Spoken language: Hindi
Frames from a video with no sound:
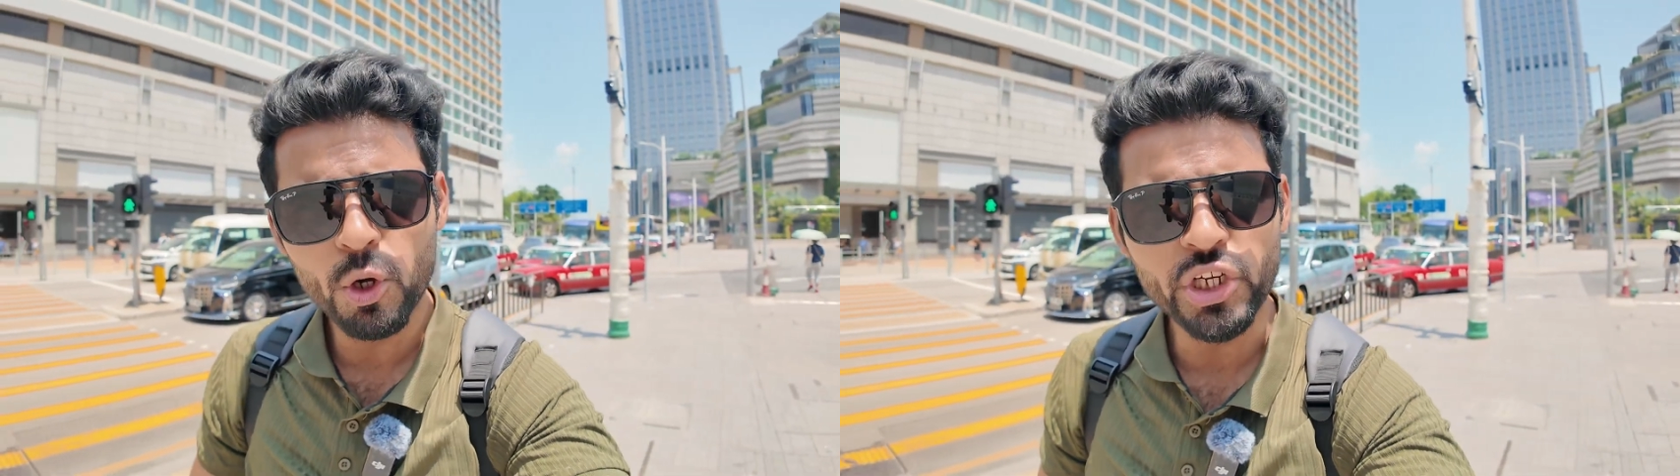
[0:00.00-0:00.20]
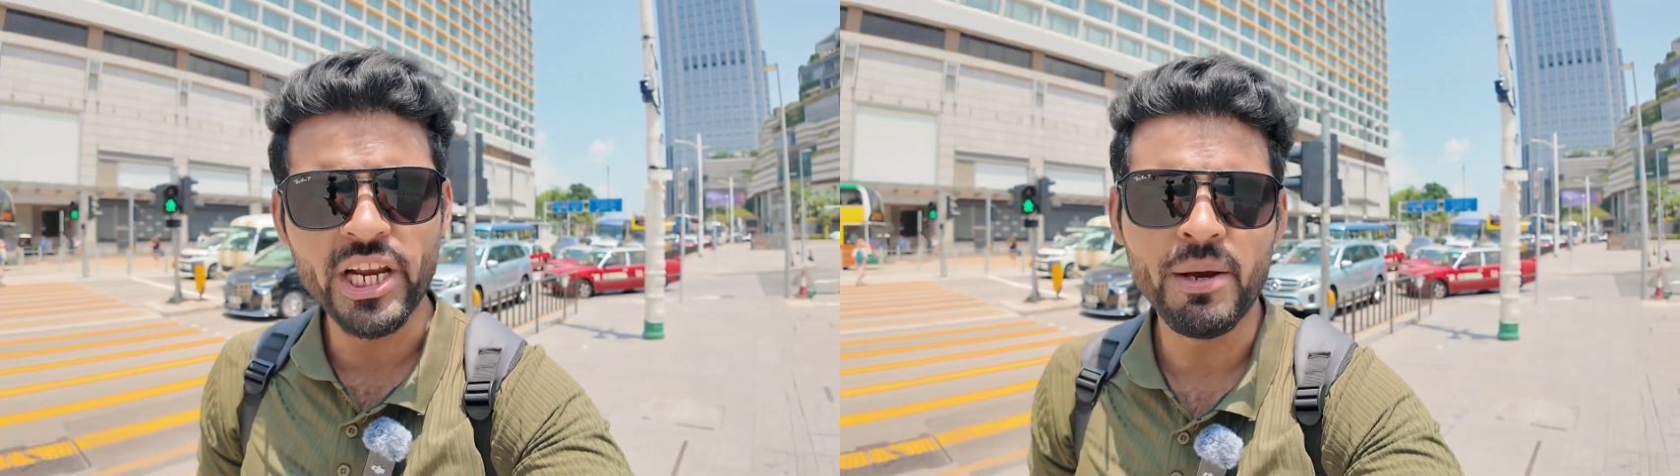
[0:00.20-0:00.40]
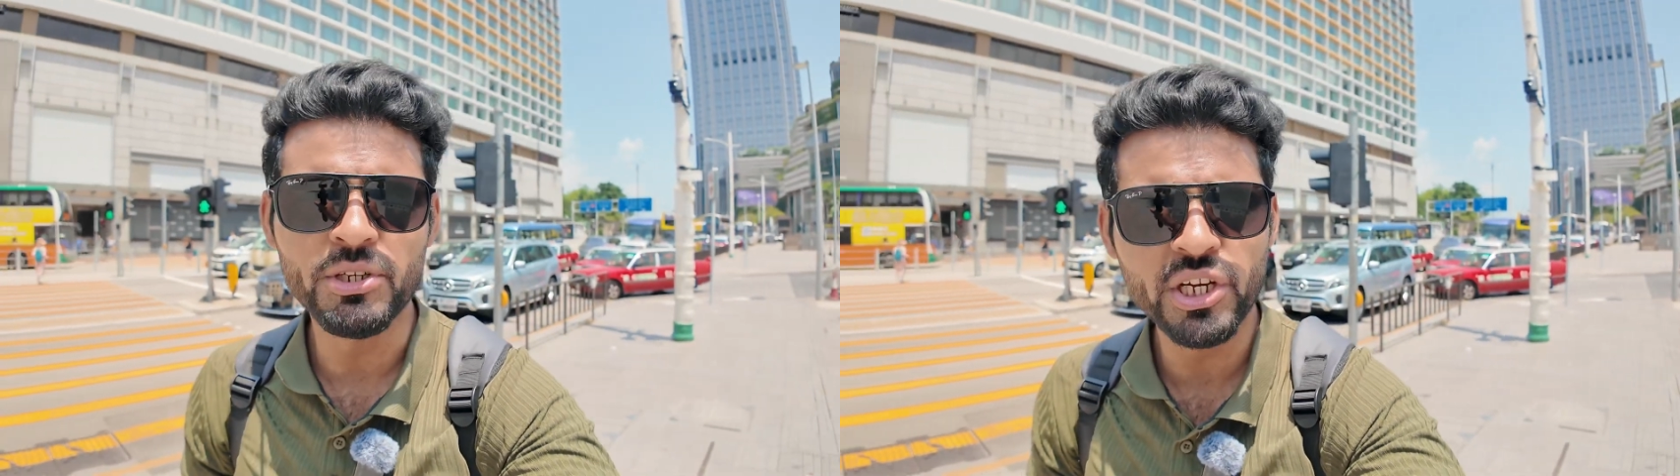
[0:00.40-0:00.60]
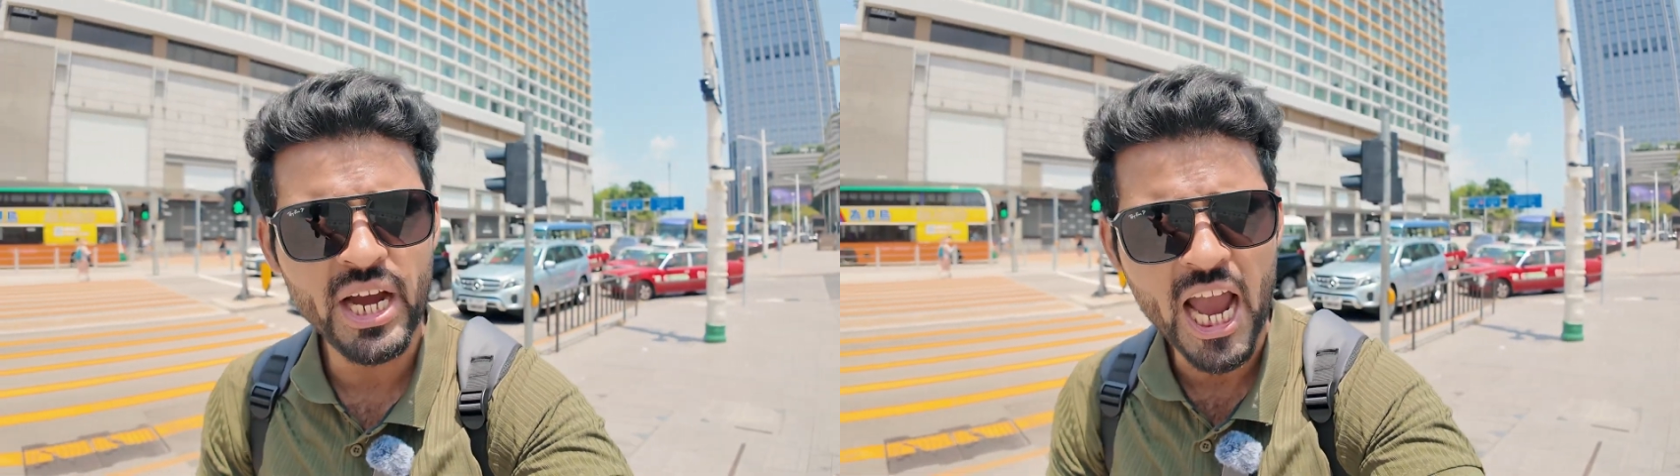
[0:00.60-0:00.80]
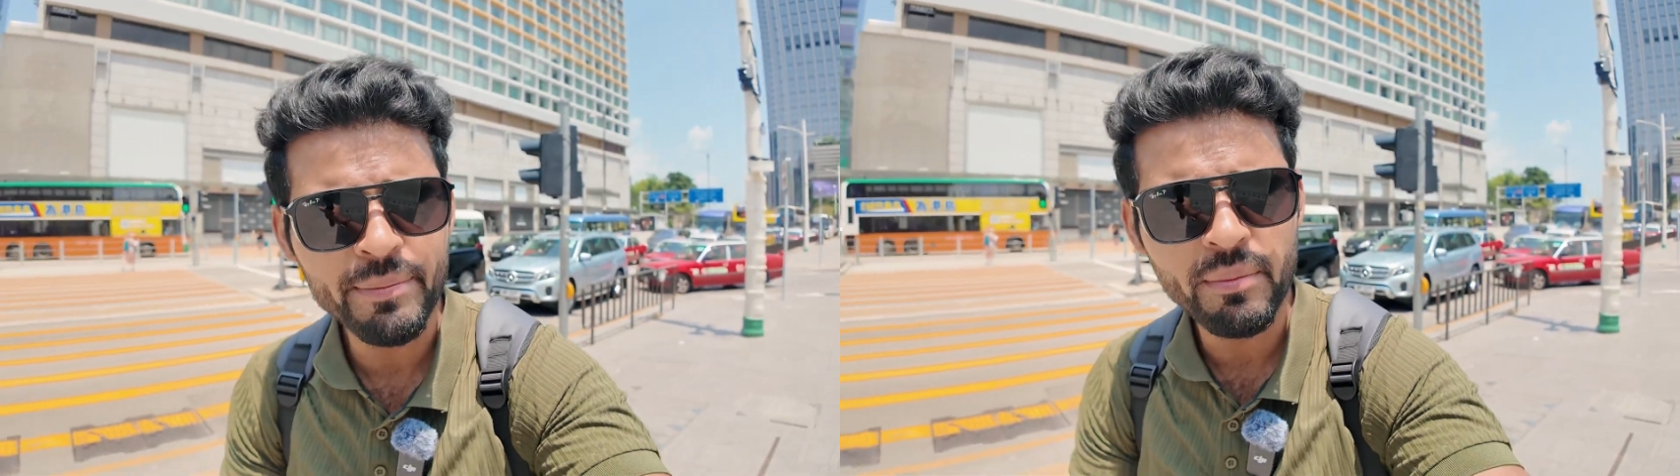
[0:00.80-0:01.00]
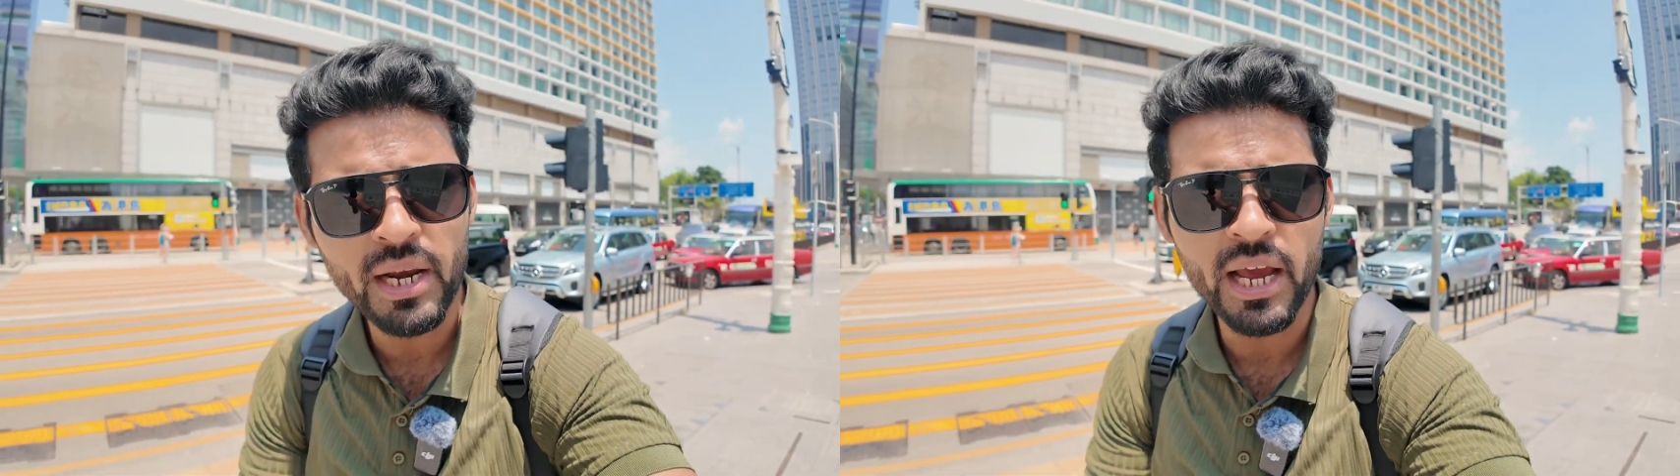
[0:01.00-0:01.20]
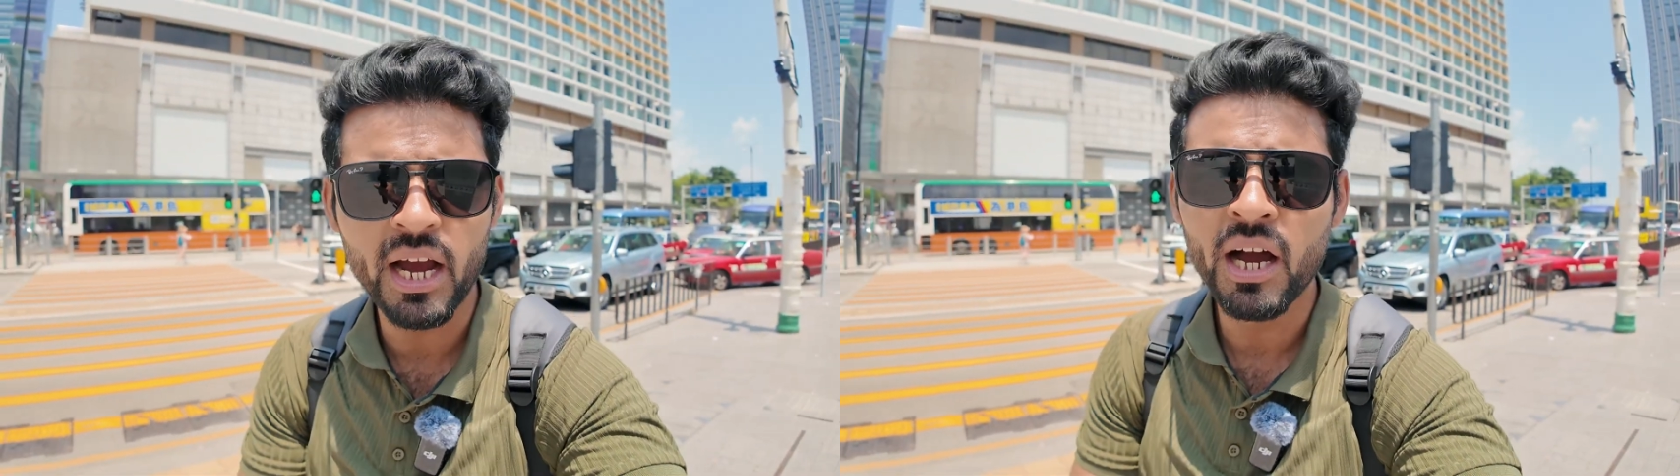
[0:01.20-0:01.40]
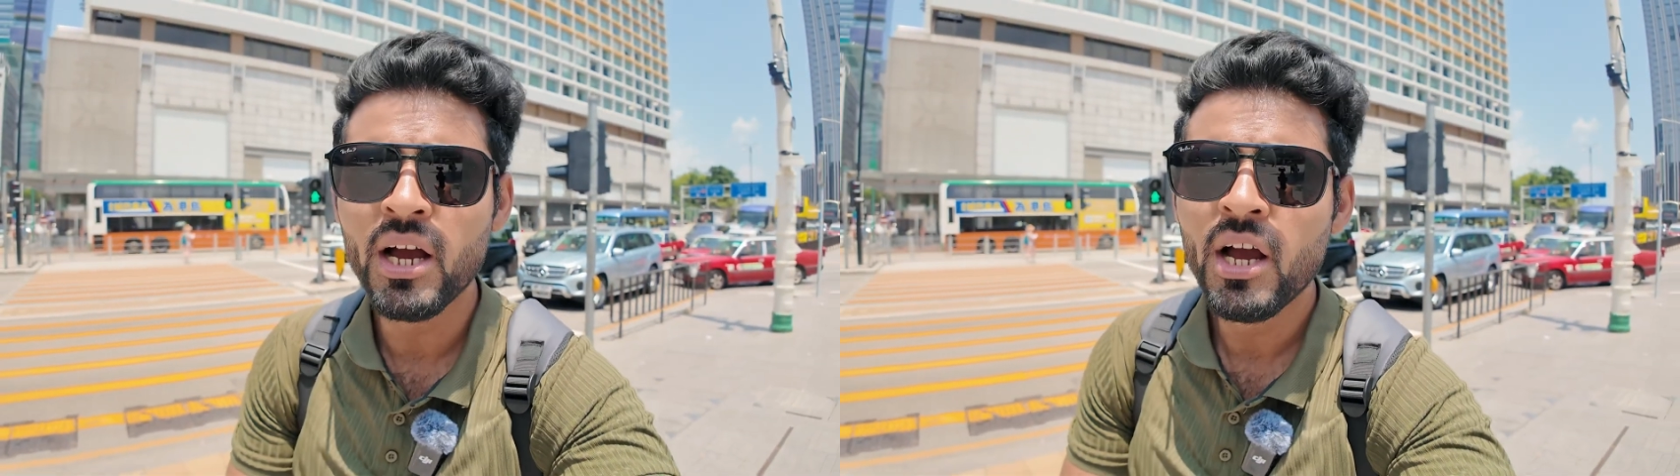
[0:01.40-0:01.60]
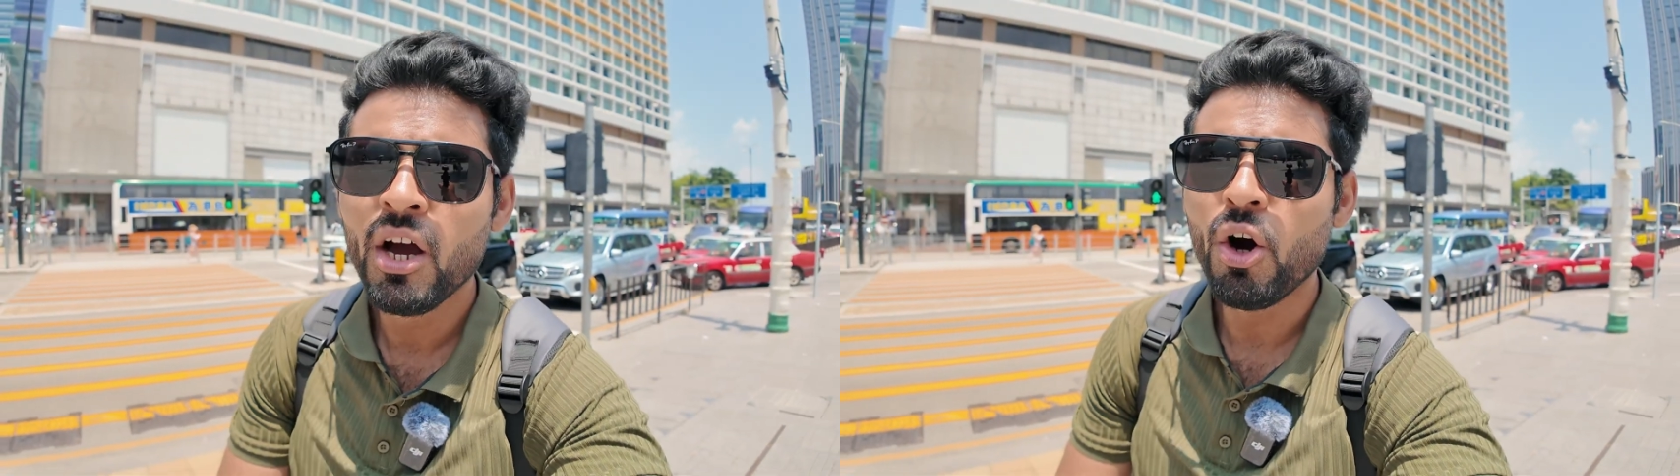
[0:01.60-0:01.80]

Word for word: आपको चाइना में शंघाई में मिलेगा